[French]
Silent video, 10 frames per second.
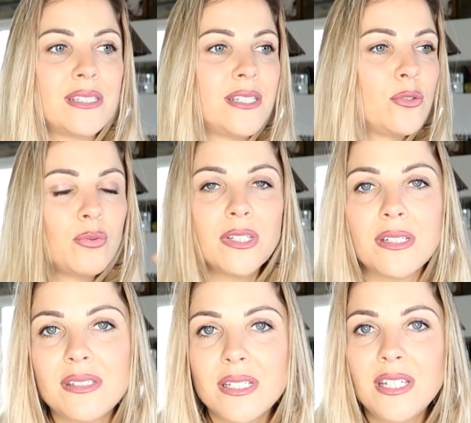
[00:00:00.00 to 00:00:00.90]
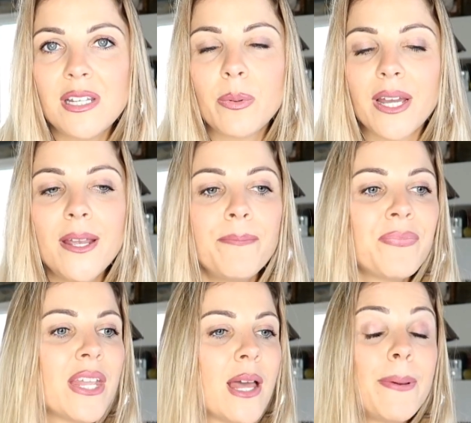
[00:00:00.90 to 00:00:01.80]
Si tout est déséquilibré,
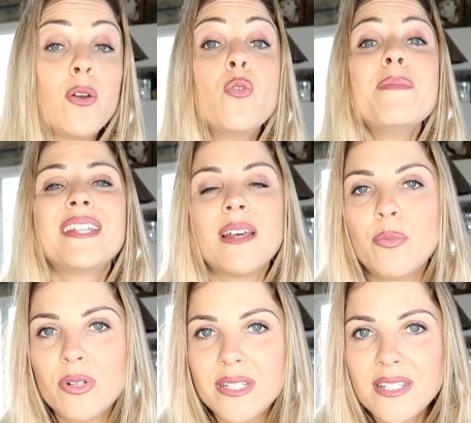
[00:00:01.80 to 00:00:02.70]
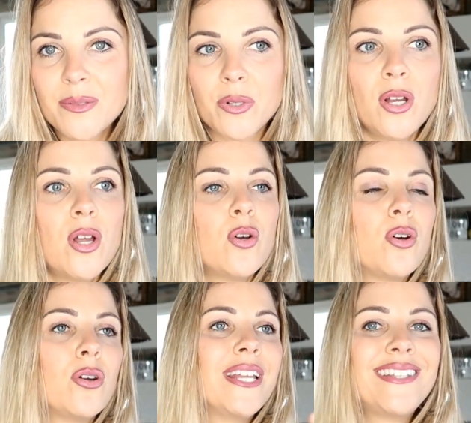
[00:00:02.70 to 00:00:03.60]
eh ben, le métabolisme
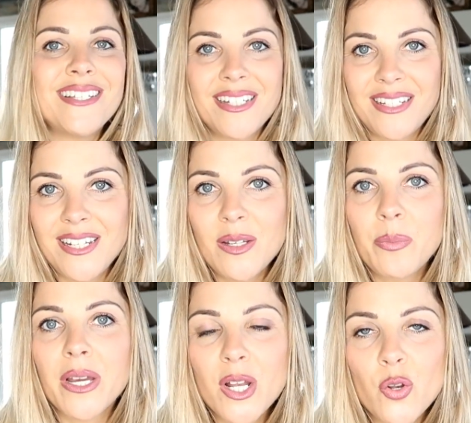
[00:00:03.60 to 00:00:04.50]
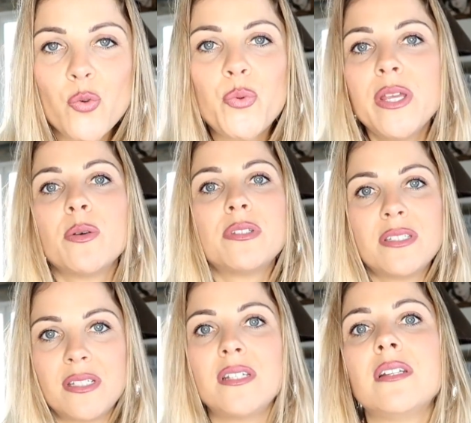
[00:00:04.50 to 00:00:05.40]
euh, est déséquilibré lui
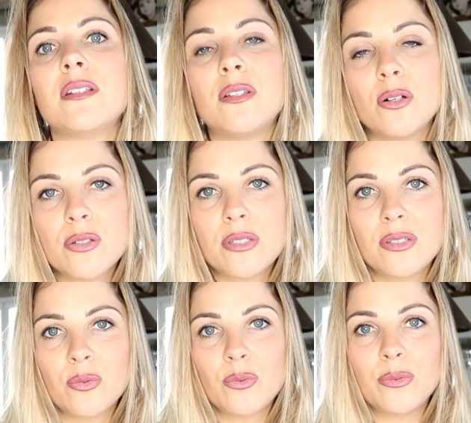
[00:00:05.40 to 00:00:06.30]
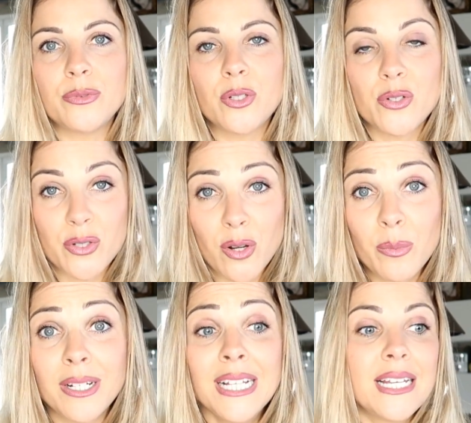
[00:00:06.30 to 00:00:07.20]
aussi dans son
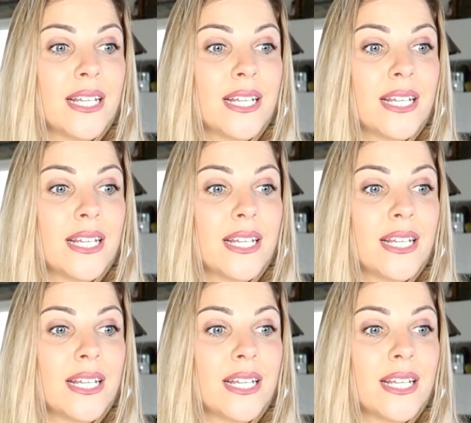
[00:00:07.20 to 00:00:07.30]
ensemble,